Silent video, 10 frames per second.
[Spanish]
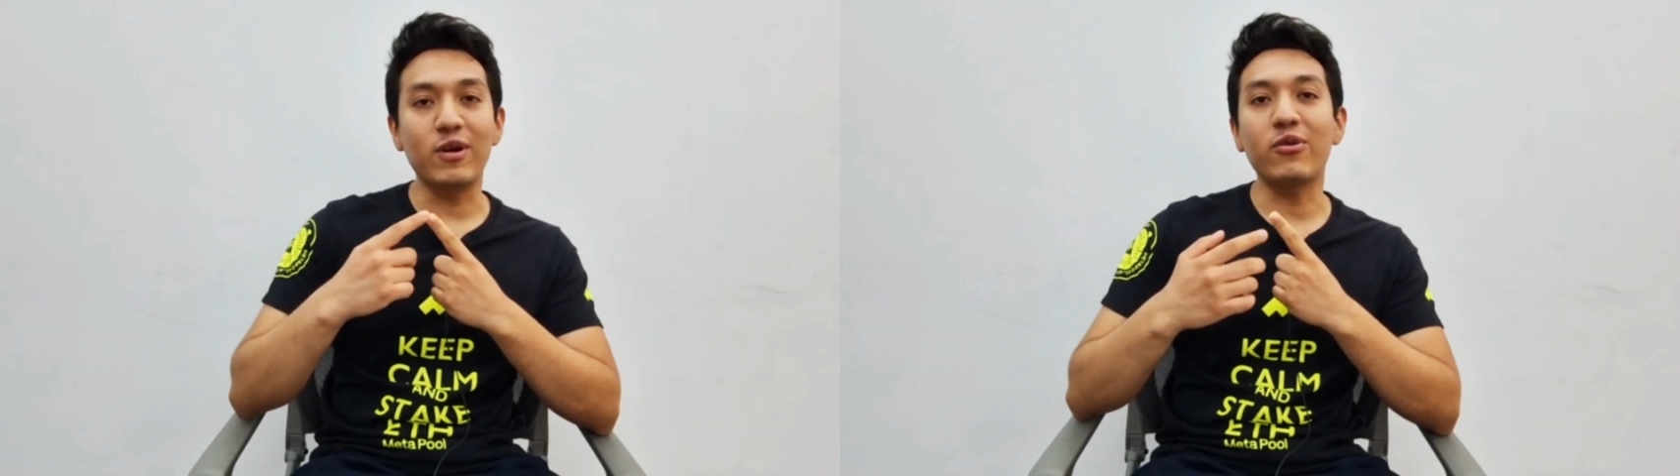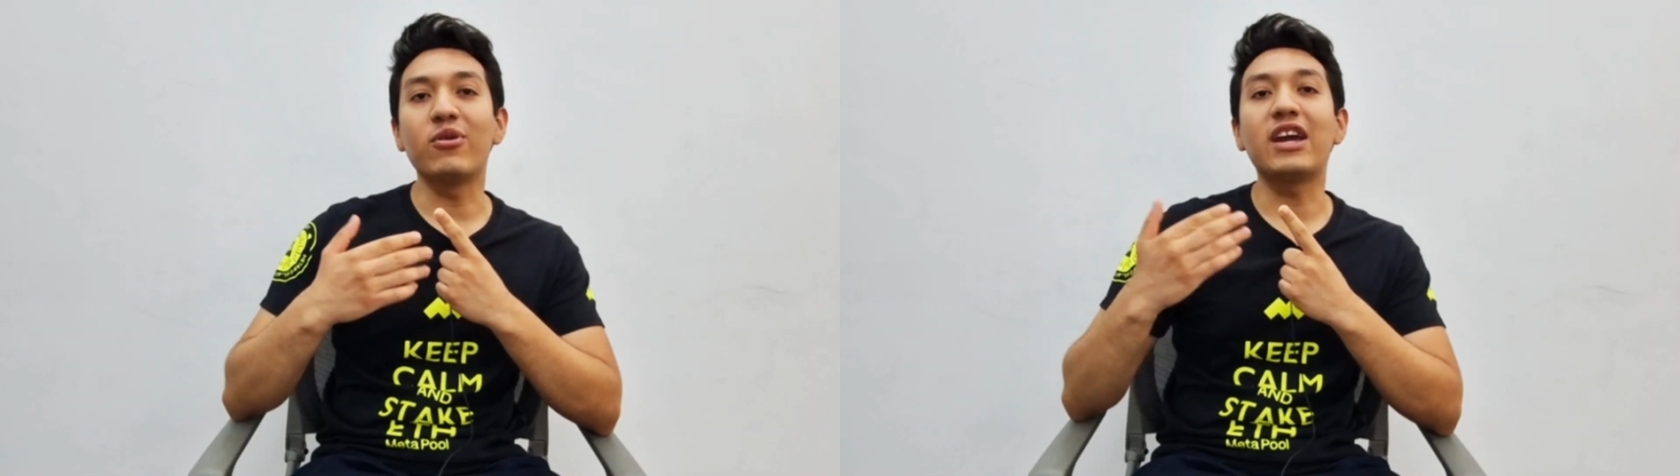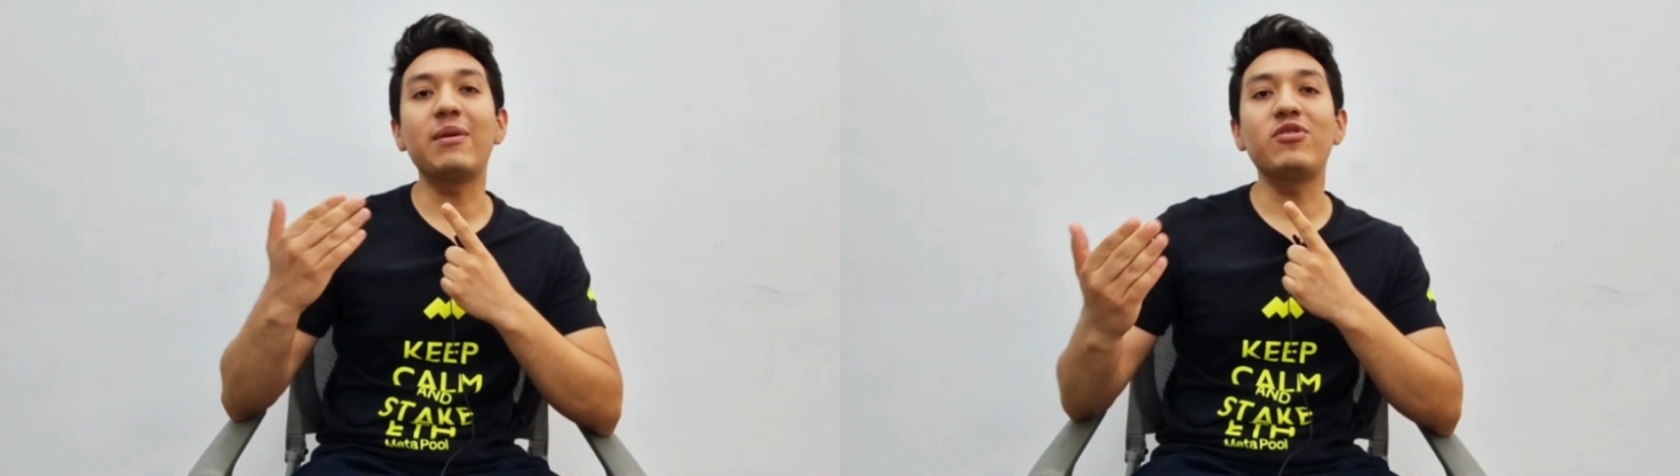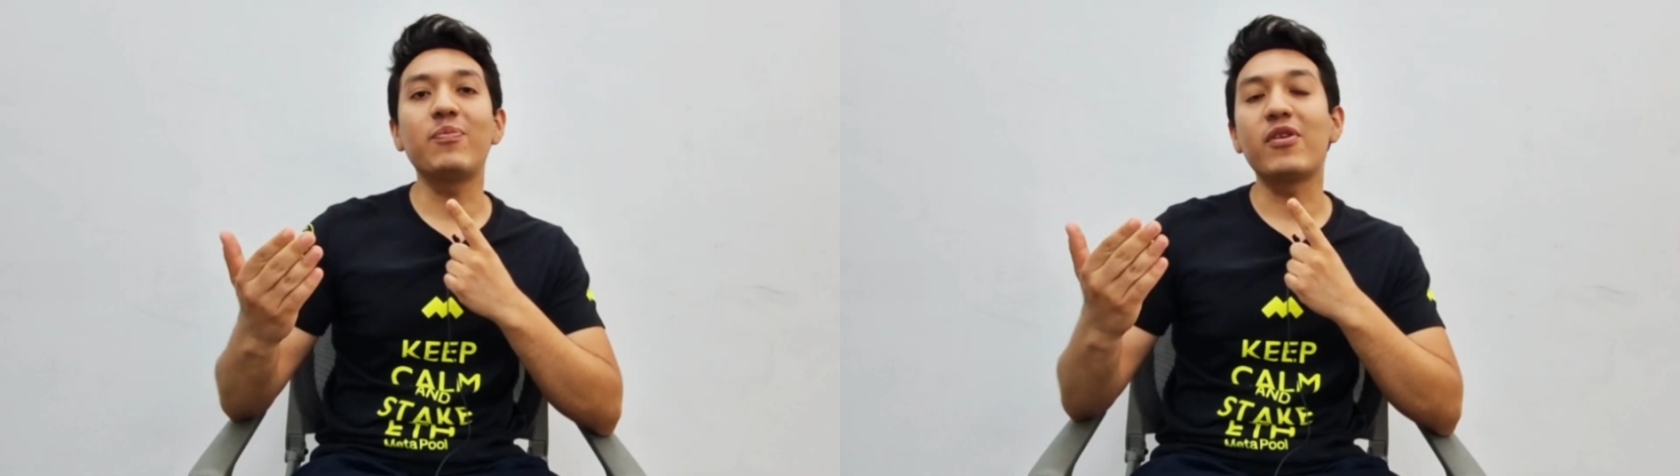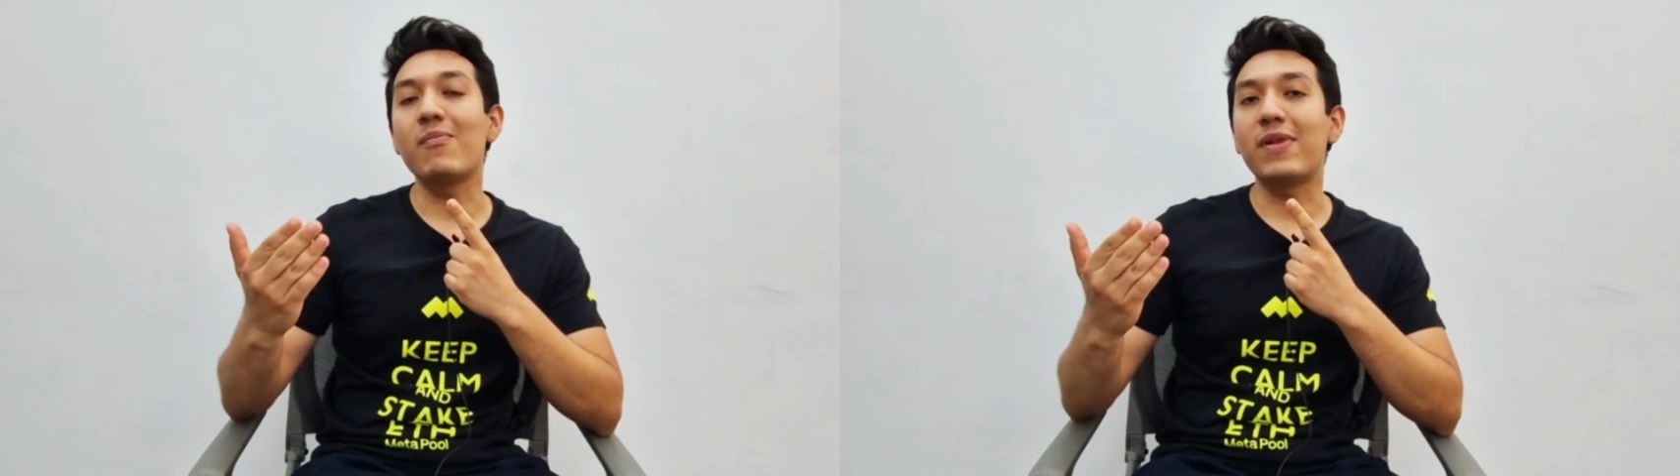con cripto
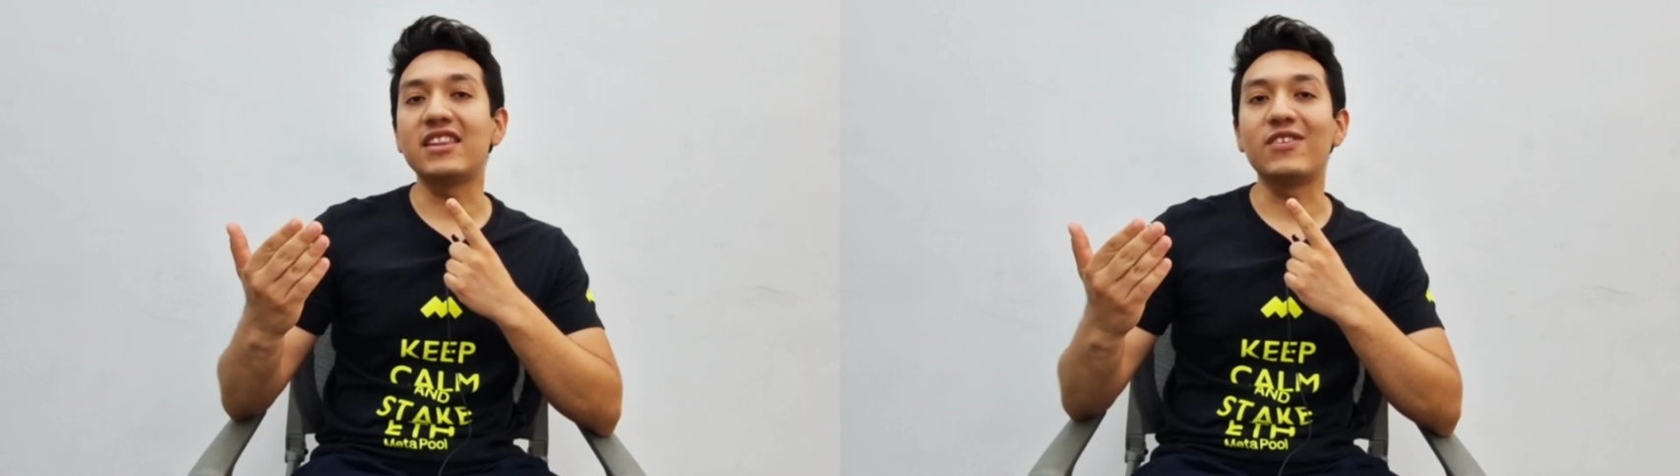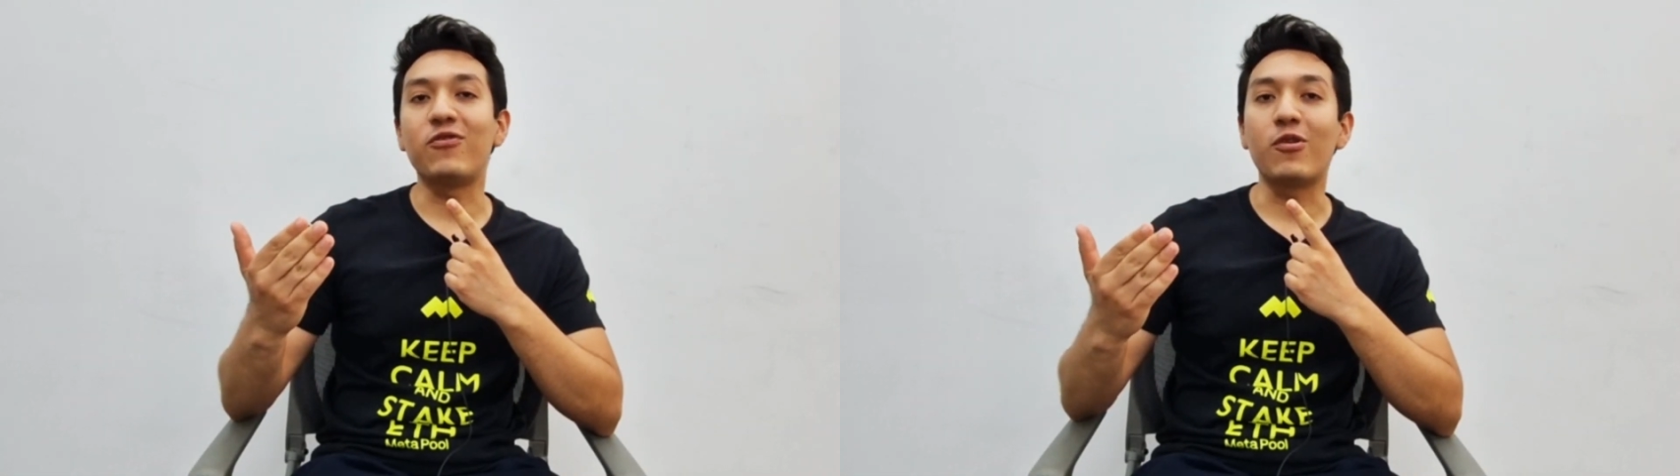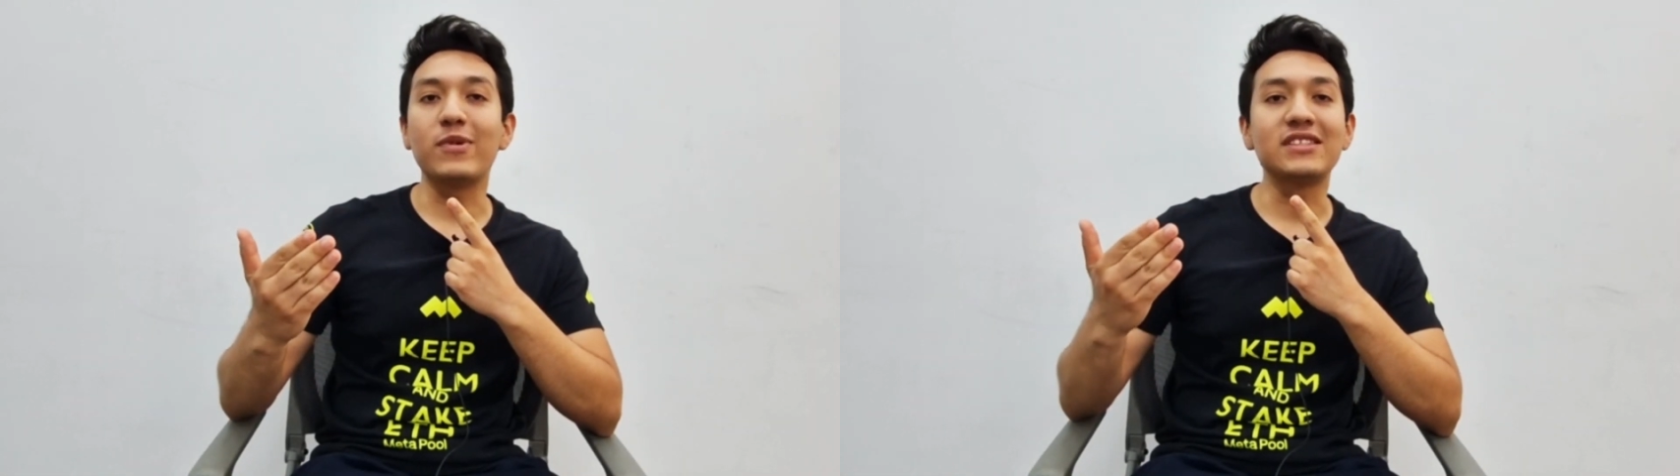pero en plataformas